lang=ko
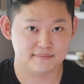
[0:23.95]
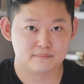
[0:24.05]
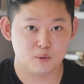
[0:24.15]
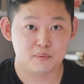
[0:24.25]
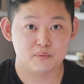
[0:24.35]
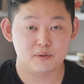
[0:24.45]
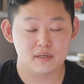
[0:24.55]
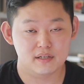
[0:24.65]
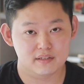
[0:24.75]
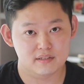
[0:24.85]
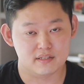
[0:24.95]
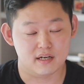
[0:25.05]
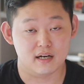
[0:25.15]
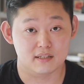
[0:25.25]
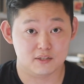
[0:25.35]
퍼퓸드 말리는 제가
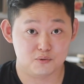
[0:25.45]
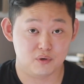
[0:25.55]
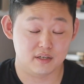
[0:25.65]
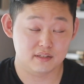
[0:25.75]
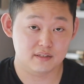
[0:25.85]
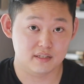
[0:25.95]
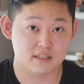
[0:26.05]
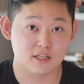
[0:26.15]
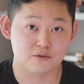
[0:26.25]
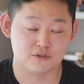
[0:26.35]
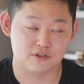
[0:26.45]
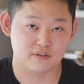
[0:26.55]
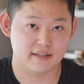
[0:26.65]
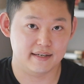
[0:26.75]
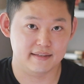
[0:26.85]
가장 좋아하는 니치하우스 중
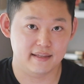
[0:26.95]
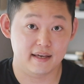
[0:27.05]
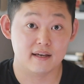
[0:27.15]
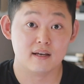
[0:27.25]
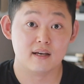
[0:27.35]
하나인데